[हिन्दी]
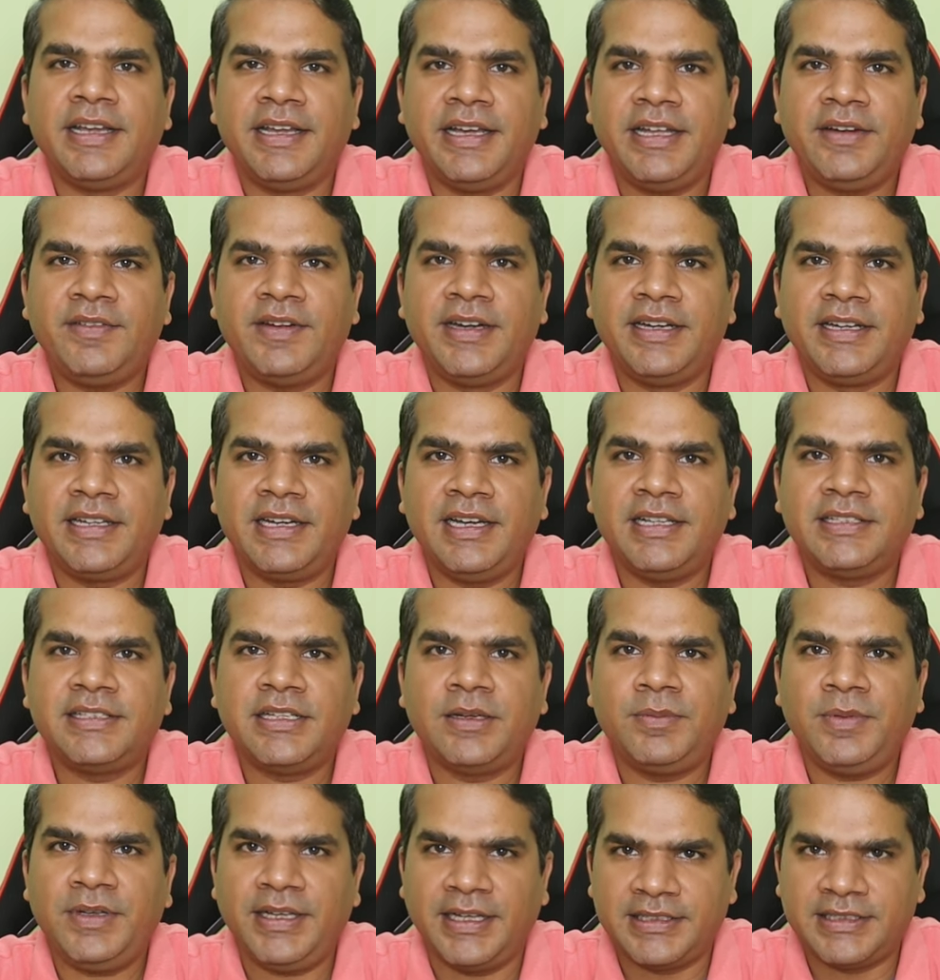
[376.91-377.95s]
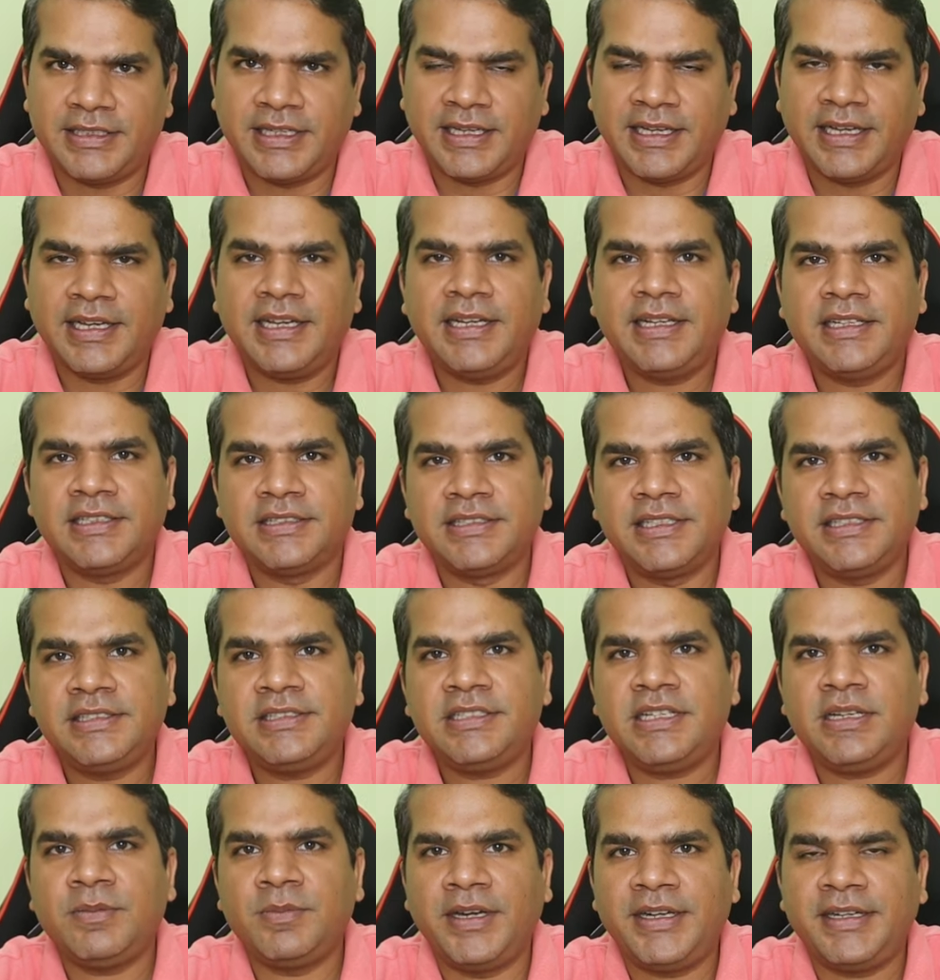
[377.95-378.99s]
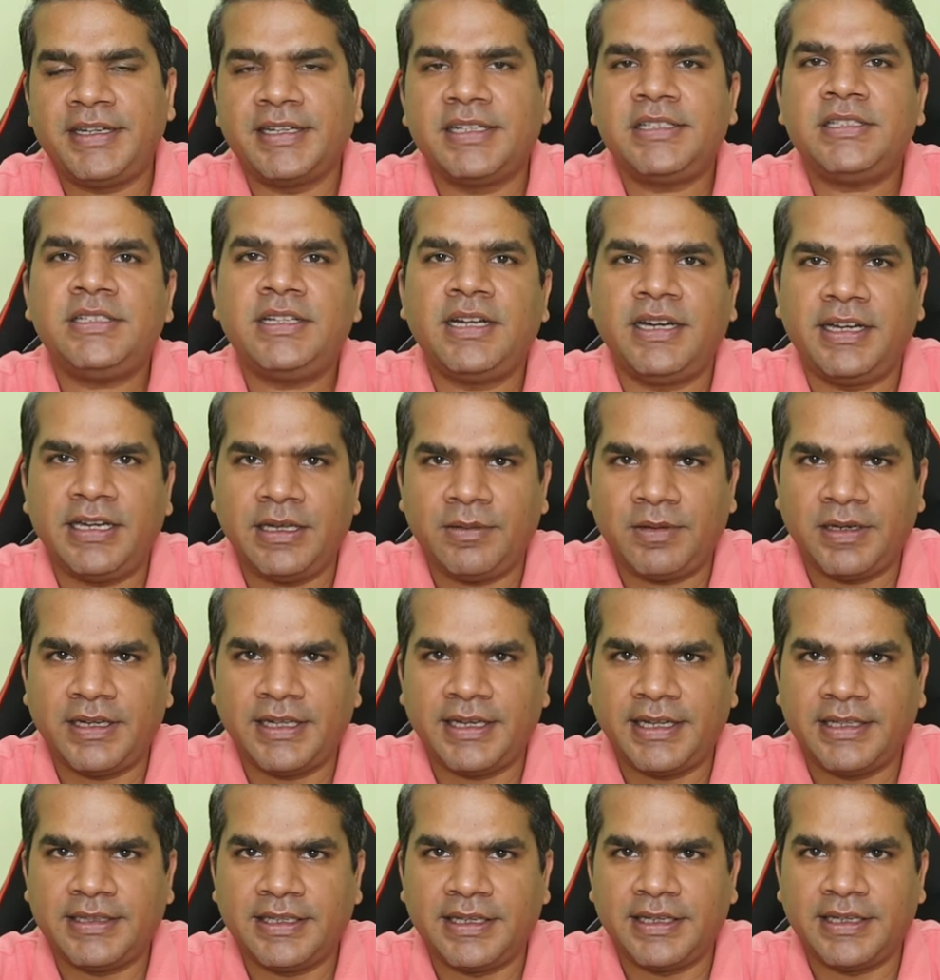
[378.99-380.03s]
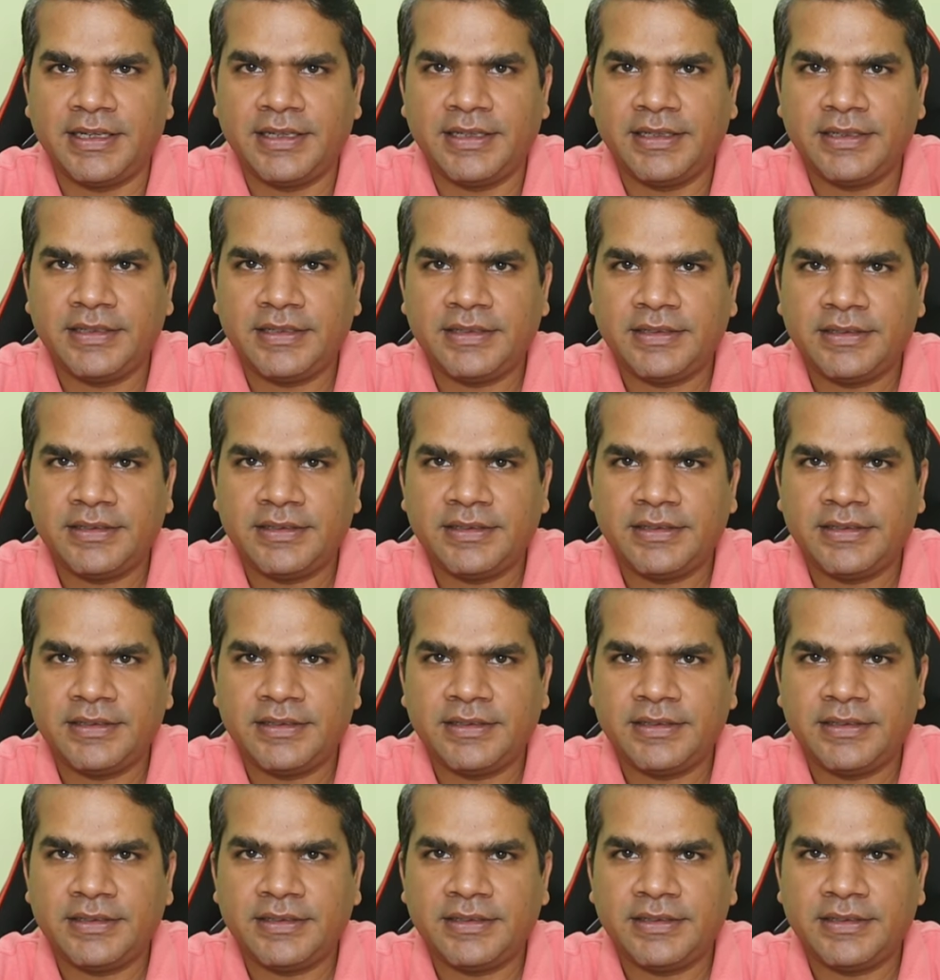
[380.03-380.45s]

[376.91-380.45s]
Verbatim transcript: एयर वेंटिलेशन भी अच्छा है जिससे मैट्रेस ठंडा बना रहता है